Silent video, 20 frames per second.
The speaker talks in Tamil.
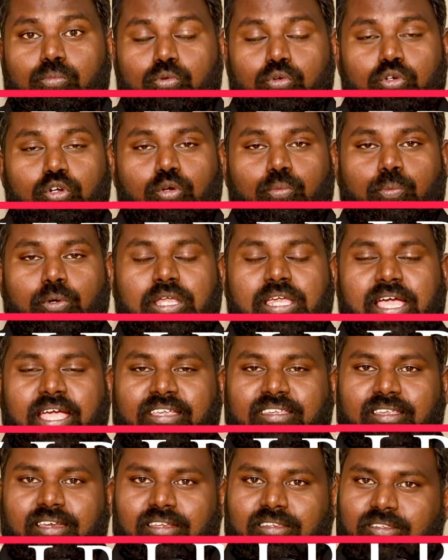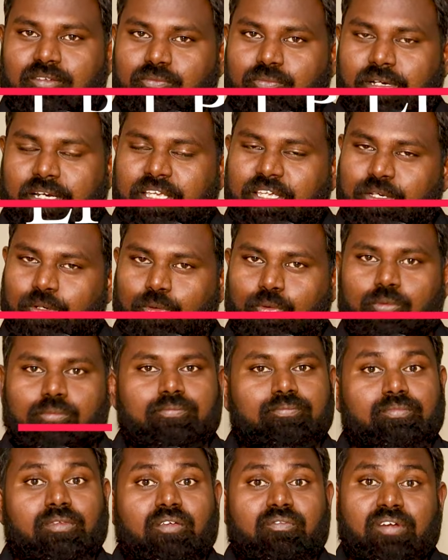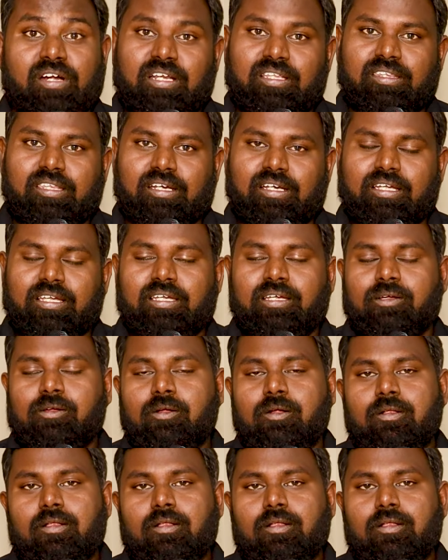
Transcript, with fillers: மூன்று புள்ளி ஐந்து லட்சம் வரை இருக்கும் வருடத்திற்கு